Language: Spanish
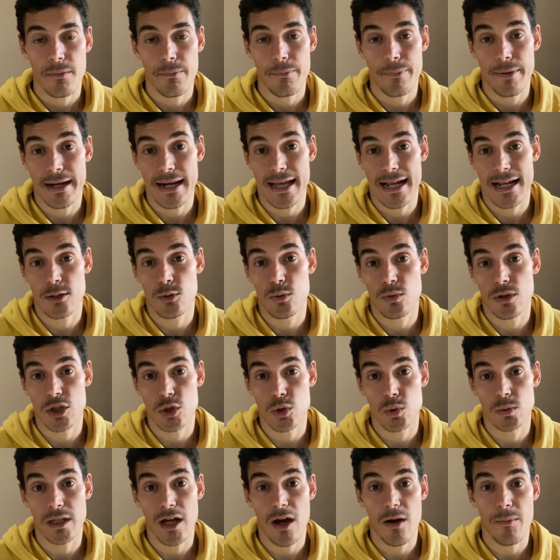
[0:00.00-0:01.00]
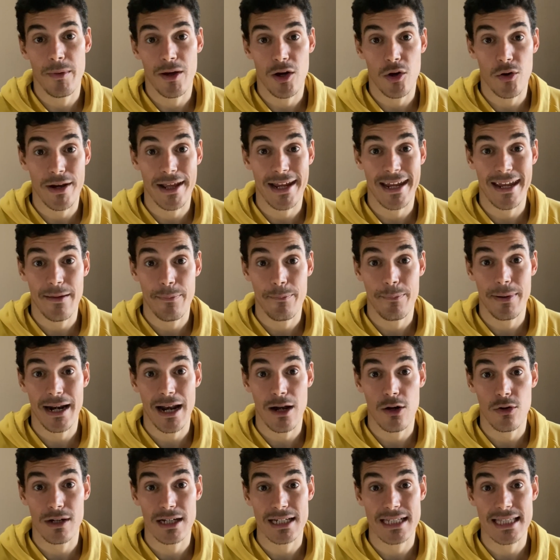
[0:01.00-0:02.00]
para que tus resultados mejoren, que es para
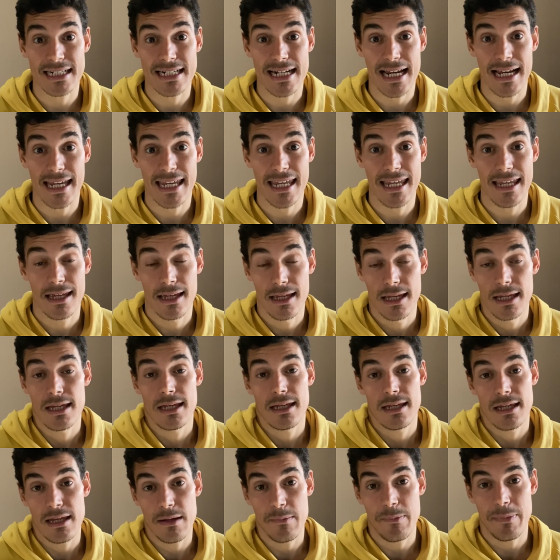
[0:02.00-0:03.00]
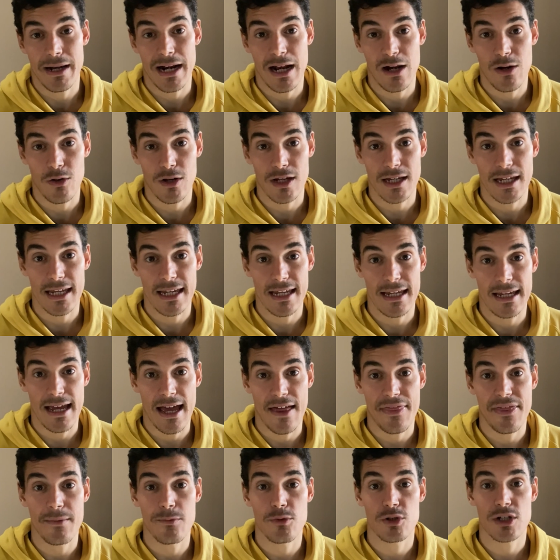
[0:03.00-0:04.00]
lo que estás aquí y para lo que
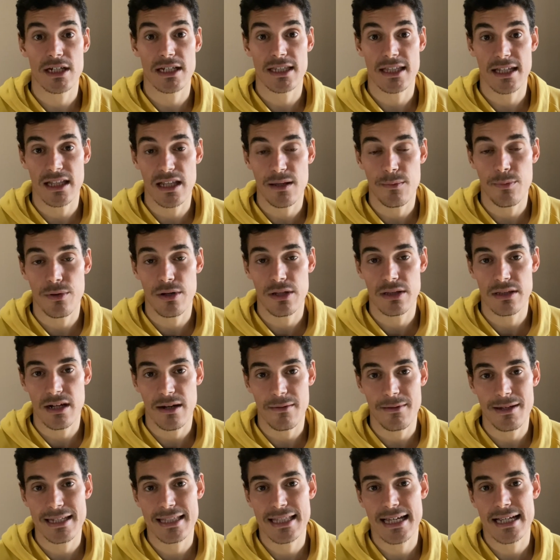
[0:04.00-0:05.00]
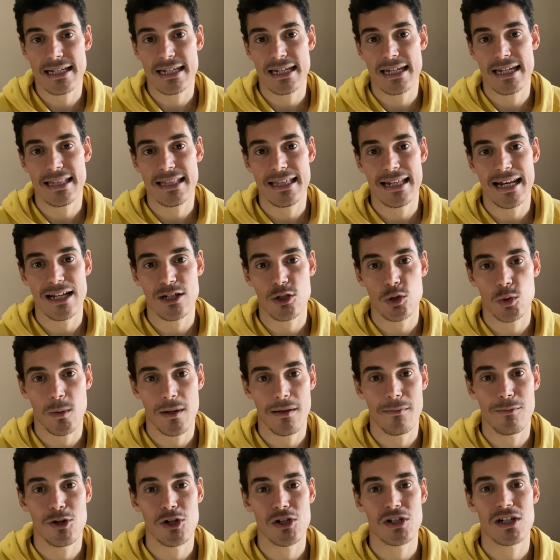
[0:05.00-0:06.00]
hacemos este tipo de entrevistas y te las
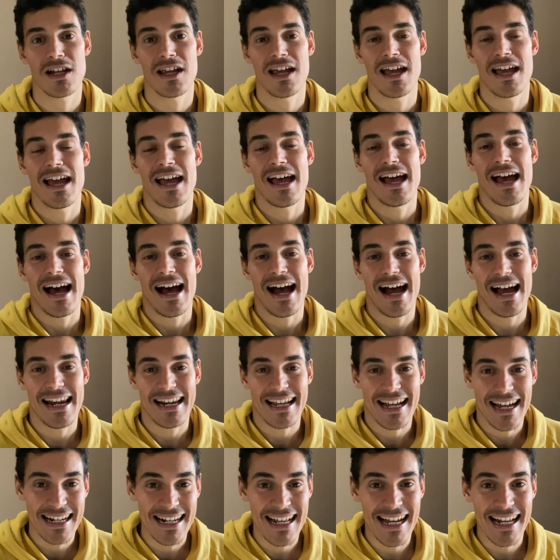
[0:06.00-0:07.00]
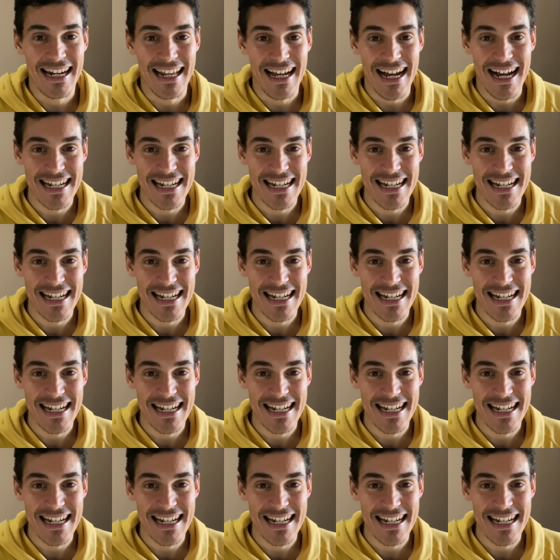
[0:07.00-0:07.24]
subimos al canal.